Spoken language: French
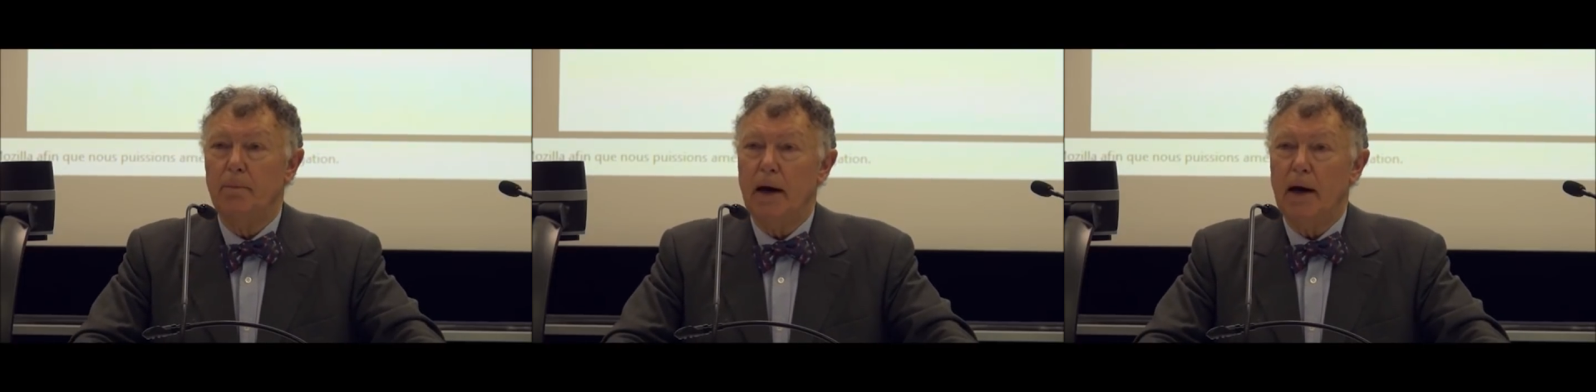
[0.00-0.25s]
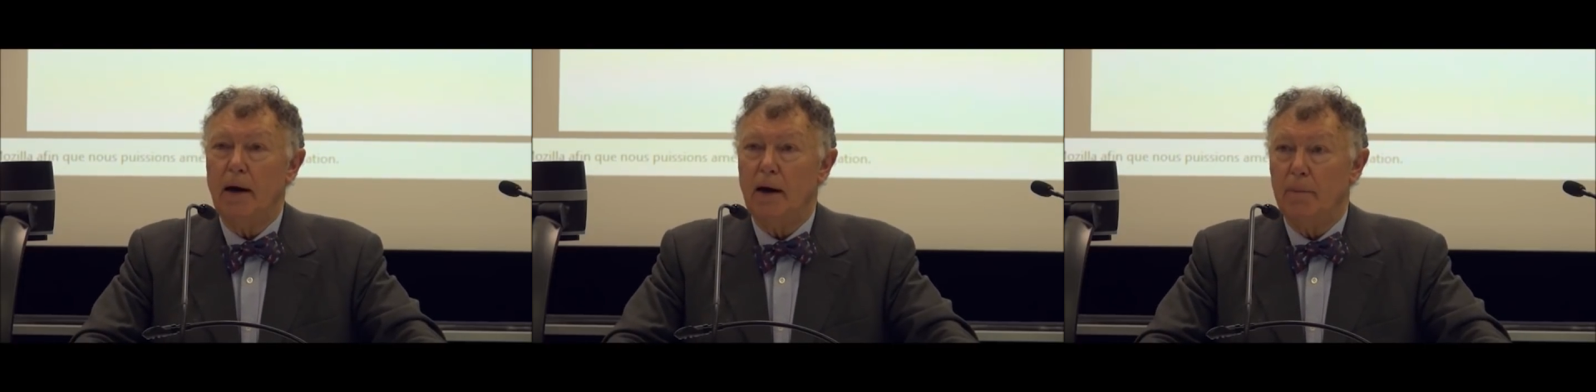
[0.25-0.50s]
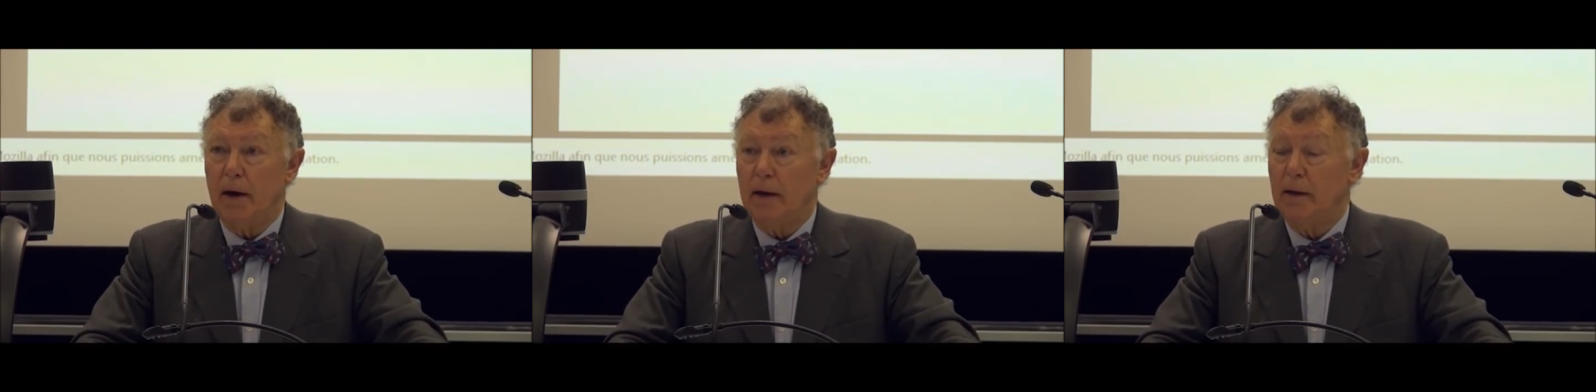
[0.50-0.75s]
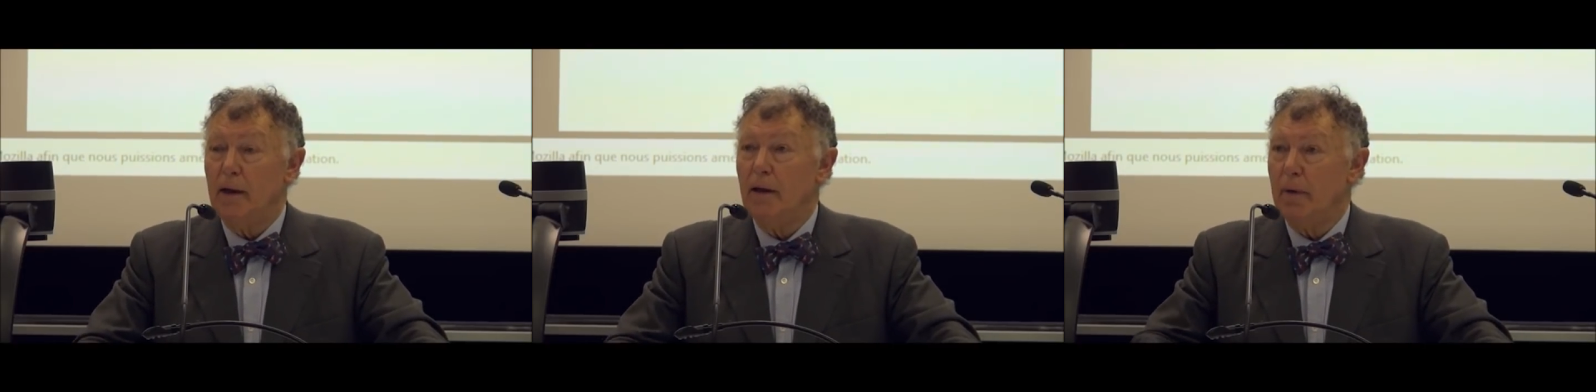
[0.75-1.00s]
par la
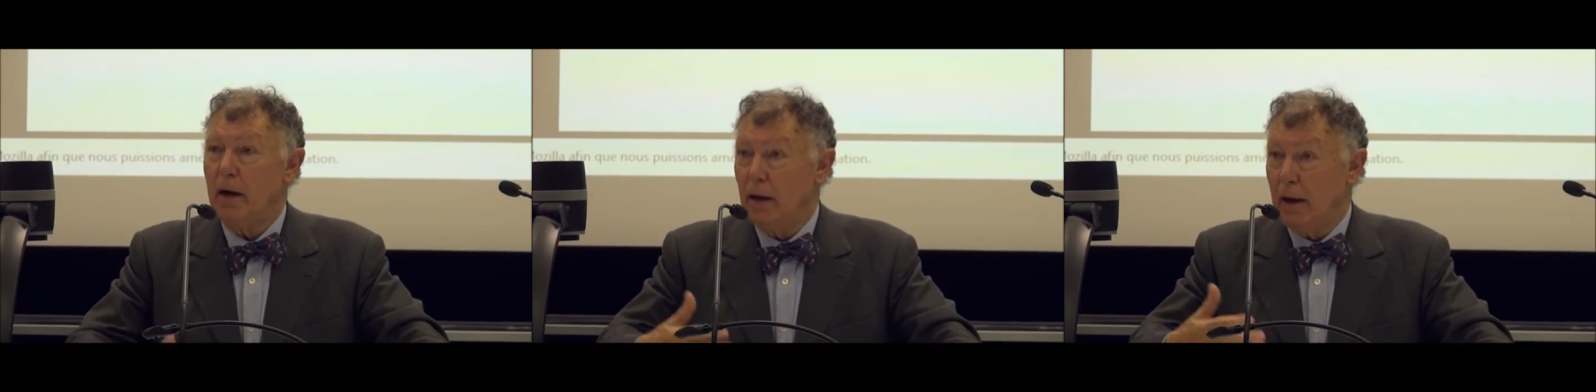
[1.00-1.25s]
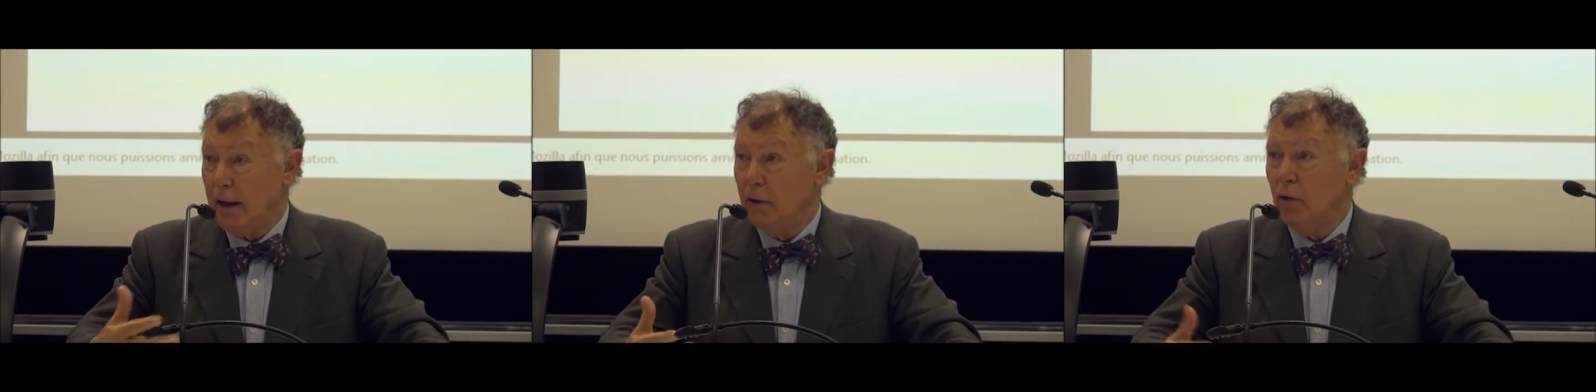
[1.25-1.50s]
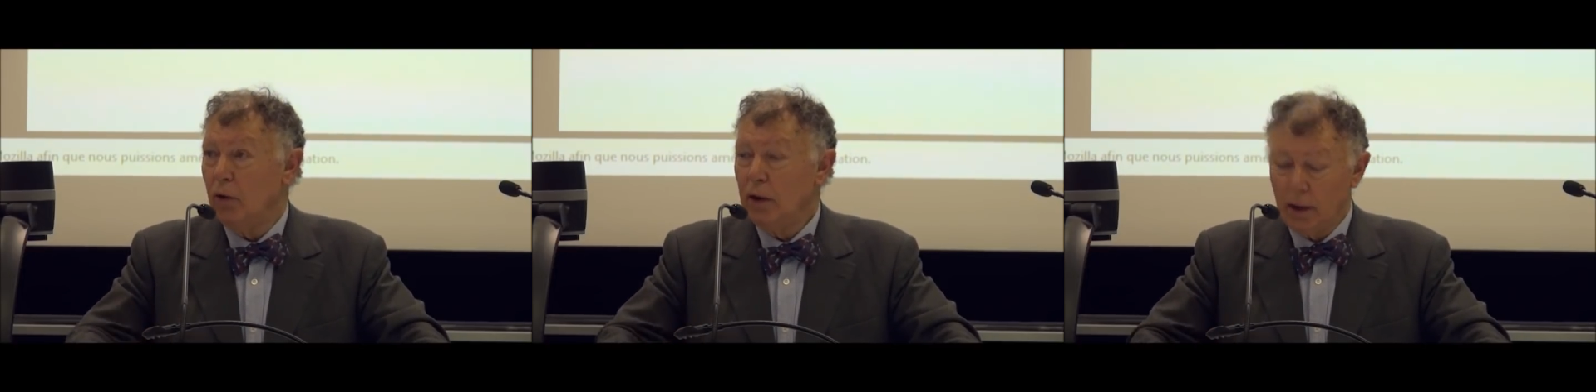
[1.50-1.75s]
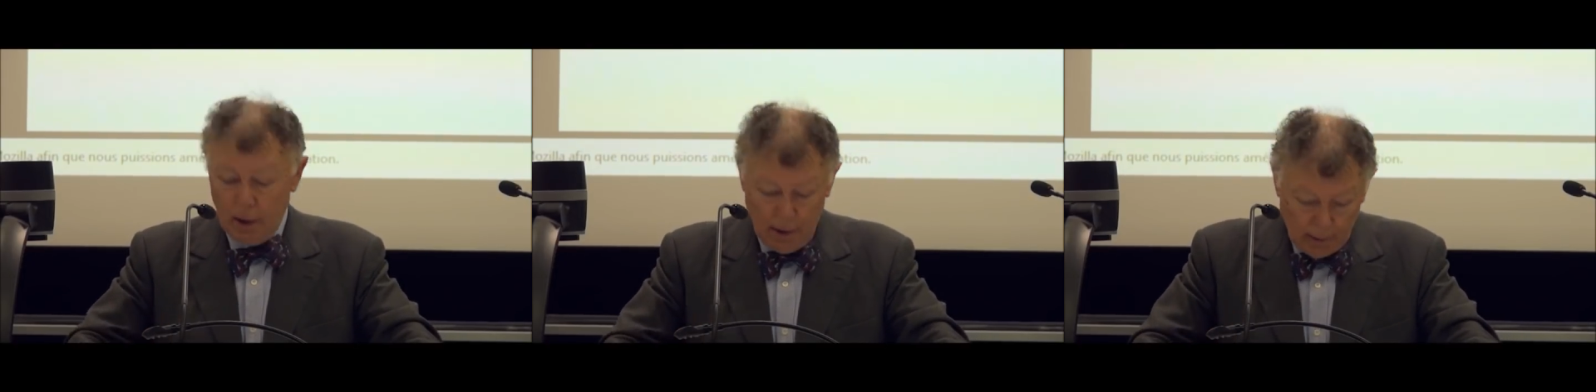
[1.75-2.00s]
pratique, par la
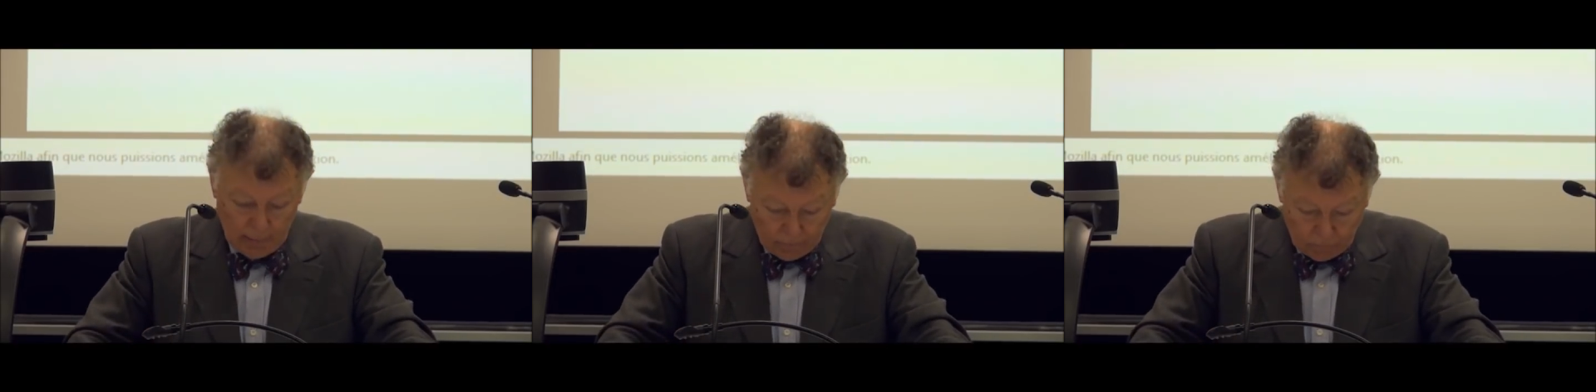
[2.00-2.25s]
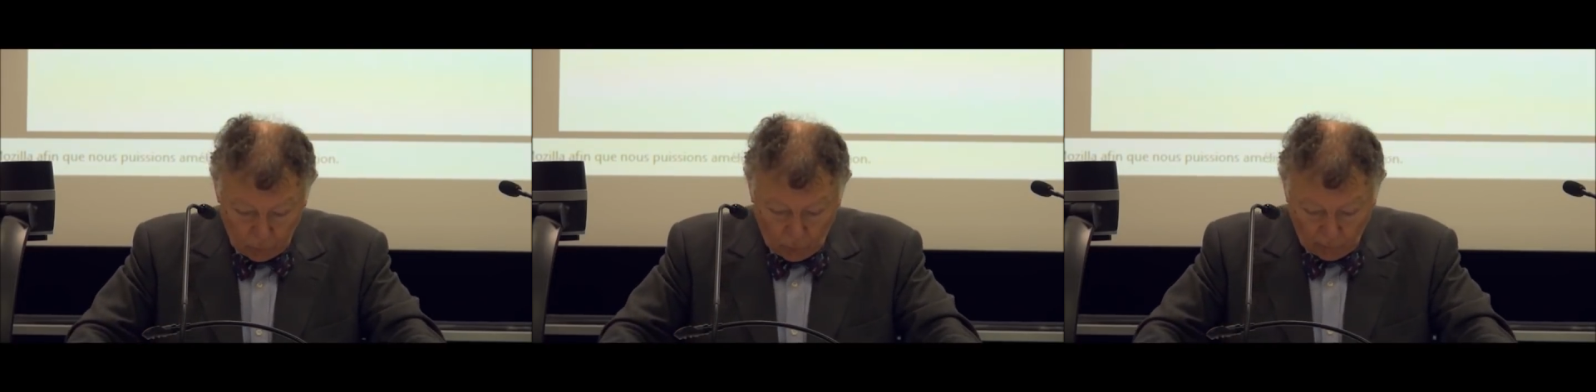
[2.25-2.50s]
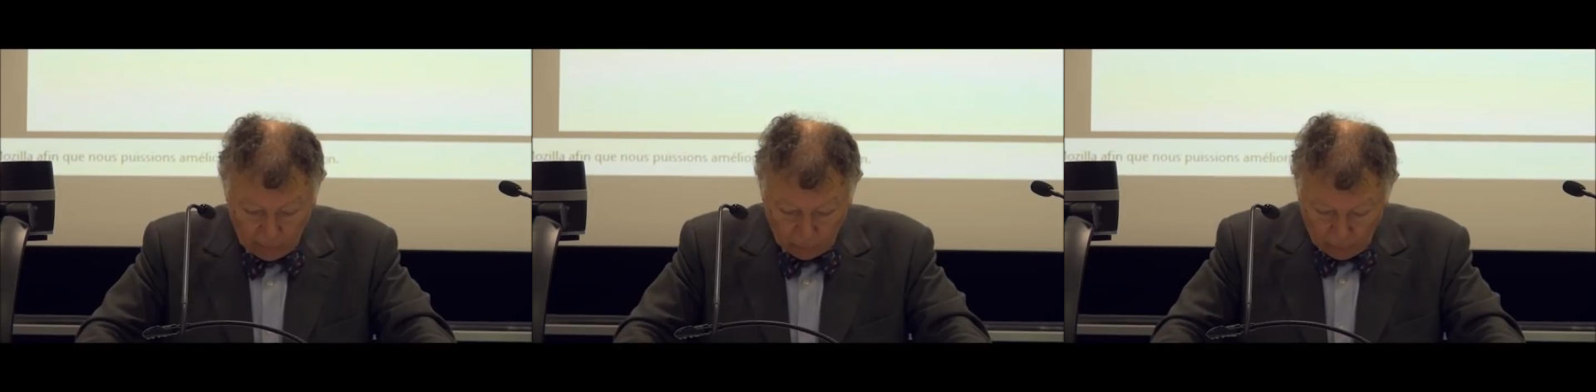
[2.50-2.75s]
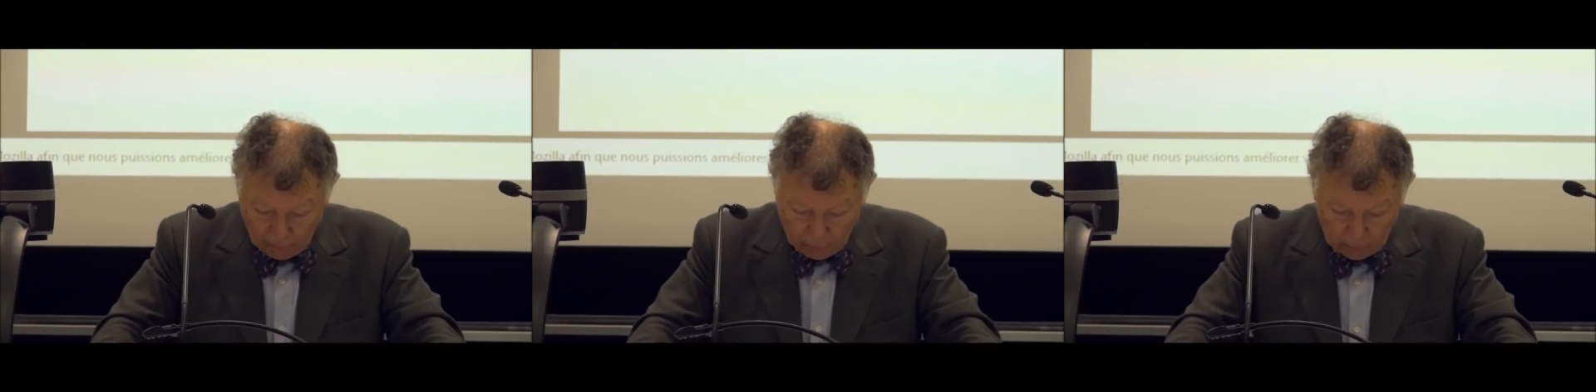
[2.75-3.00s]
rhétorique du
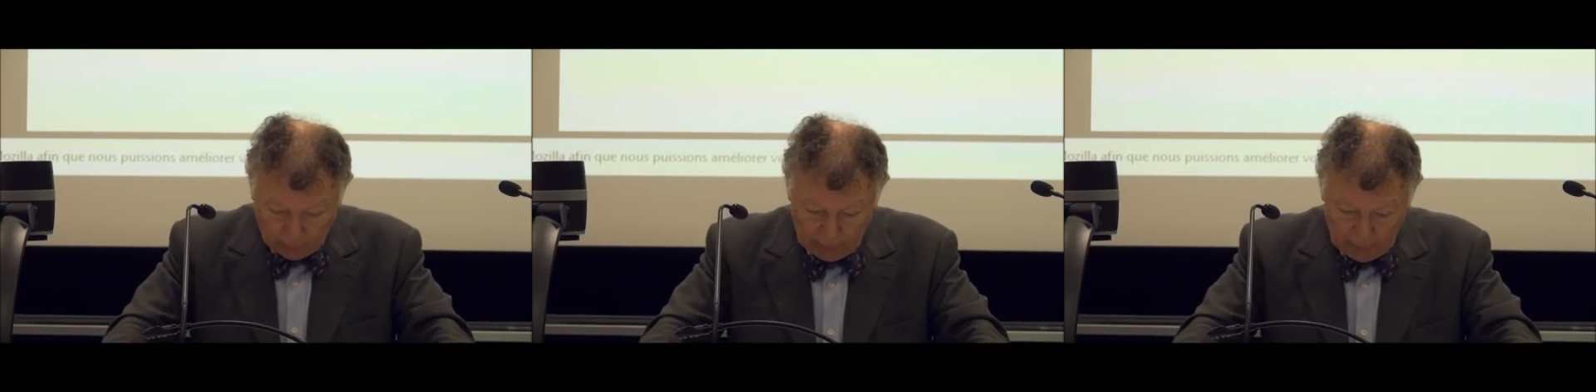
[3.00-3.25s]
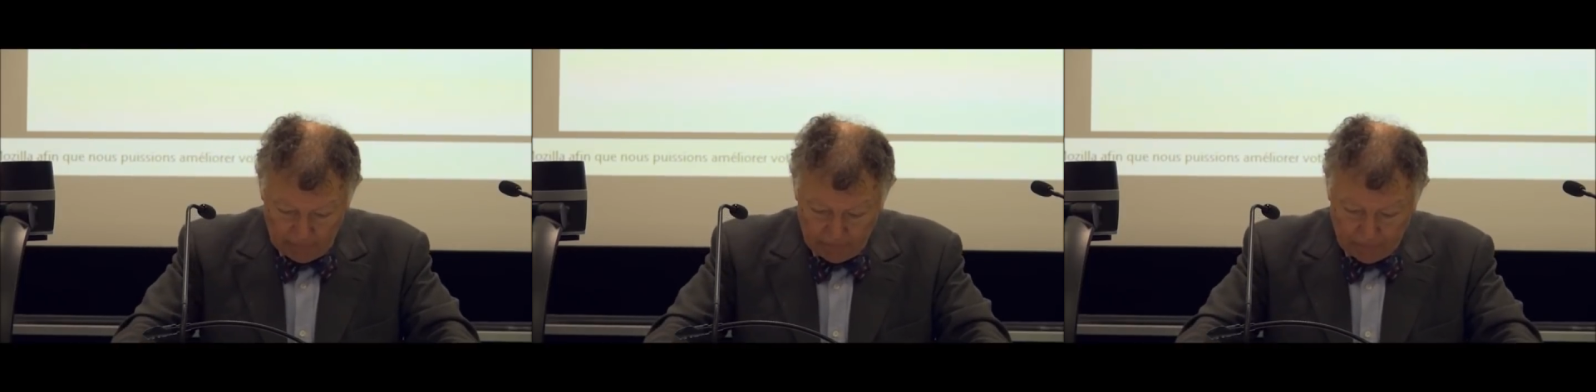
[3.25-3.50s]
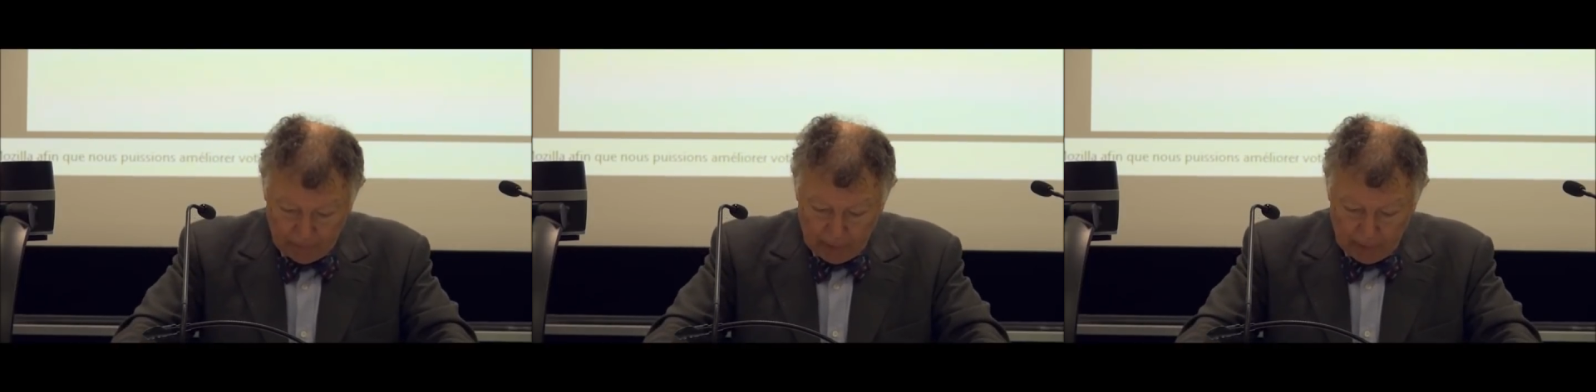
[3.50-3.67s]
Conseil de sécurité.